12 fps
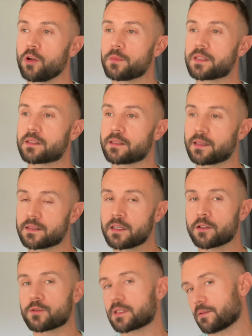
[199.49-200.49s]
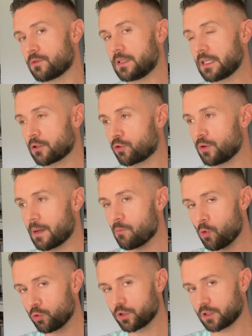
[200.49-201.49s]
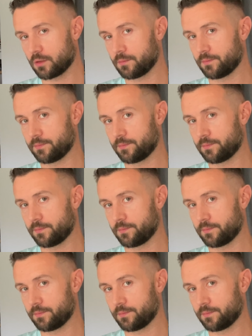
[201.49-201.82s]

mais c'est-à-dire que ça veut dire que la montre,